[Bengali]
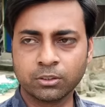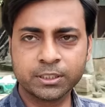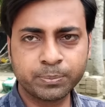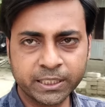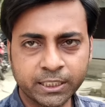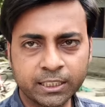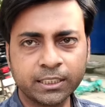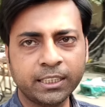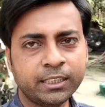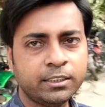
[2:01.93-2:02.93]
তো স্পেশাল
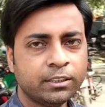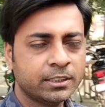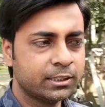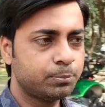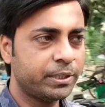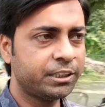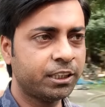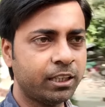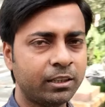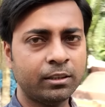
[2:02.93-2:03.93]
দিনে
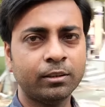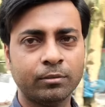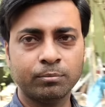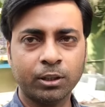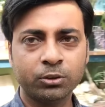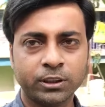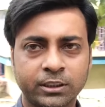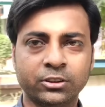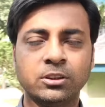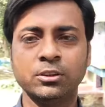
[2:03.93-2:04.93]
স্পেশাল
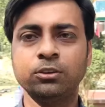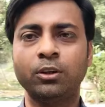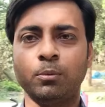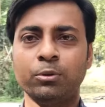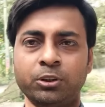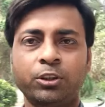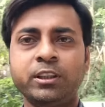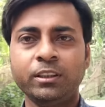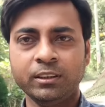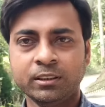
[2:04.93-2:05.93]
মানুষের জন্য
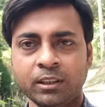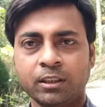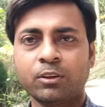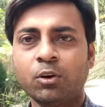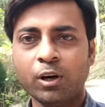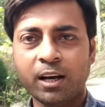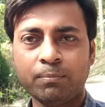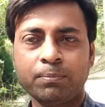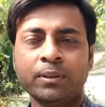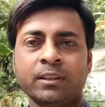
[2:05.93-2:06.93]
অবশ্যই
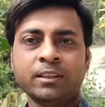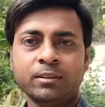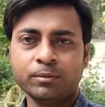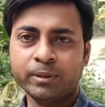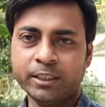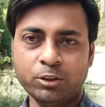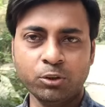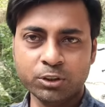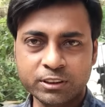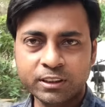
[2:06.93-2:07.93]
গোলাপ মানে
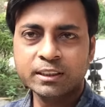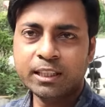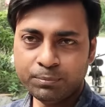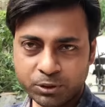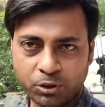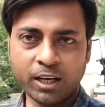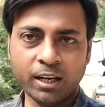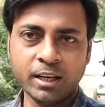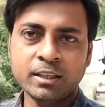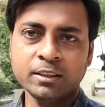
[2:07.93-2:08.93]
রোজ গিফট করা
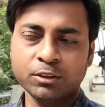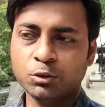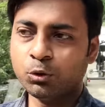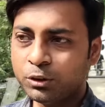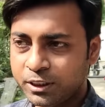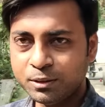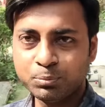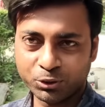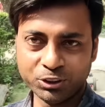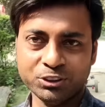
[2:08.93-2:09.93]
অতি
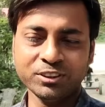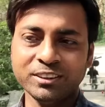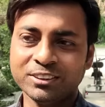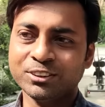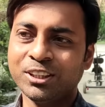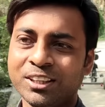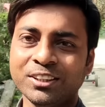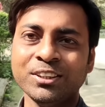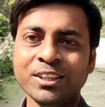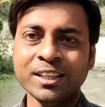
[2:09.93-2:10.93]
প্রয়োজন তো
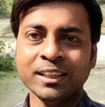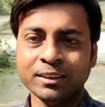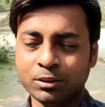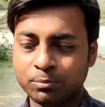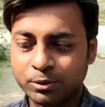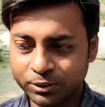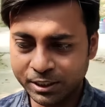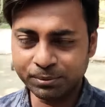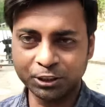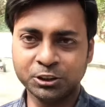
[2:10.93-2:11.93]
তো
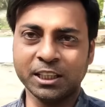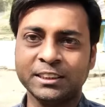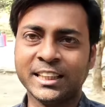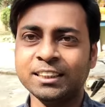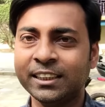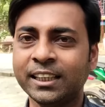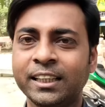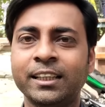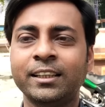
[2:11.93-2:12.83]
বুঝতেই পারছো আজকের দিনে